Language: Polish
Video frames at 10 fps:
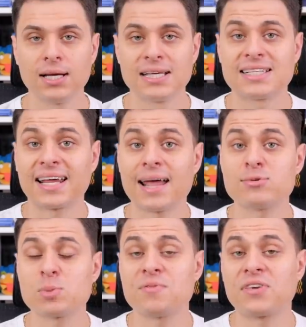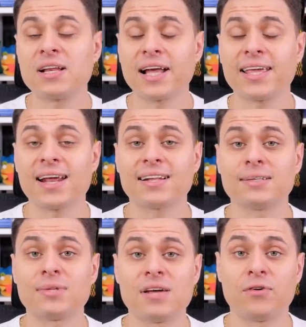Zagrałem sobie w kilka gierek na
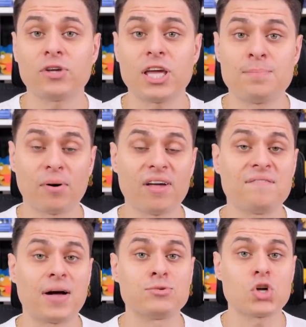tym telefonie i powiem wam,